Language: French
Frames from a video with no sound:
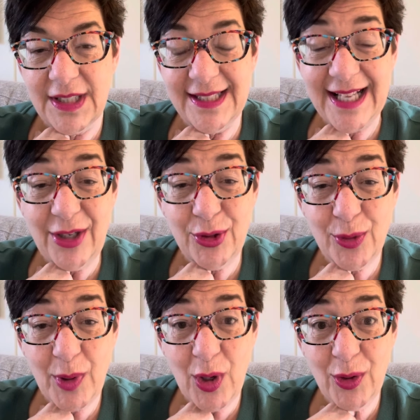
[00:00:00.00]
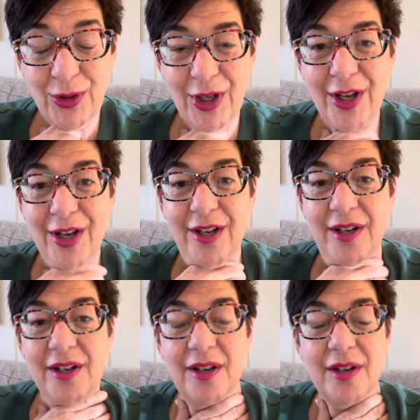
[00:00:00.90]
Salut tout le monde!
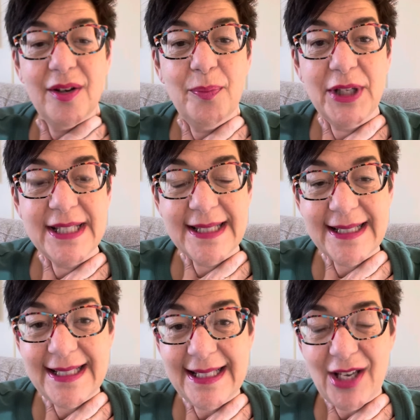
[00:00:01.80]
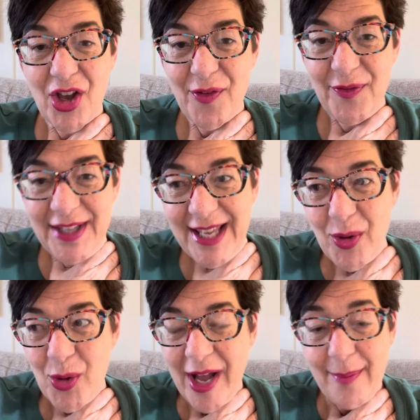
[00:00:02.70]
Euh, petite euh,
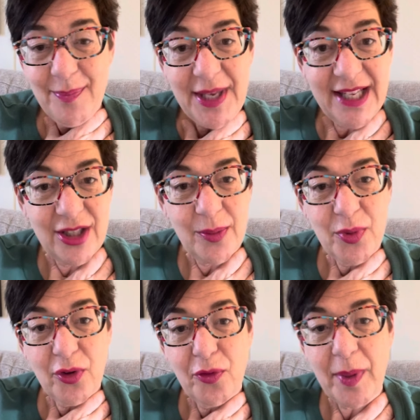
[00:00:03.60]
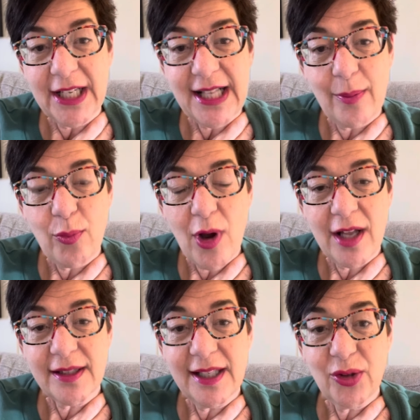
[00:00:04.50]
vidéo rapide pour vous parler de la
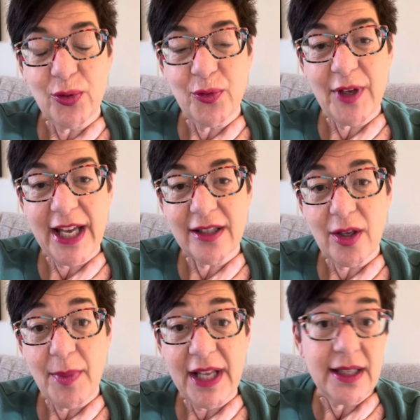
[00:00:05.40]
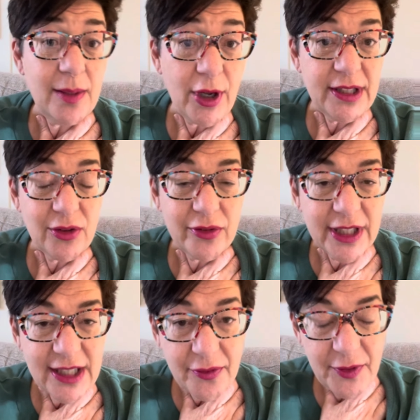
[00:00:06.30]
boîte découverte, ben, des boîtes
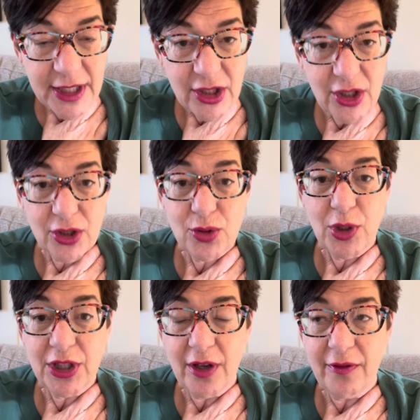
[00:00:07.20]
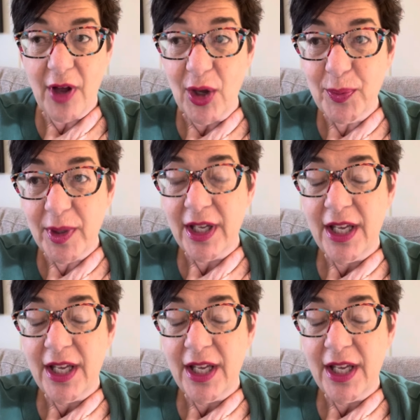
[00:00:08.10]
découvertes en fait euh, du mois de novembre.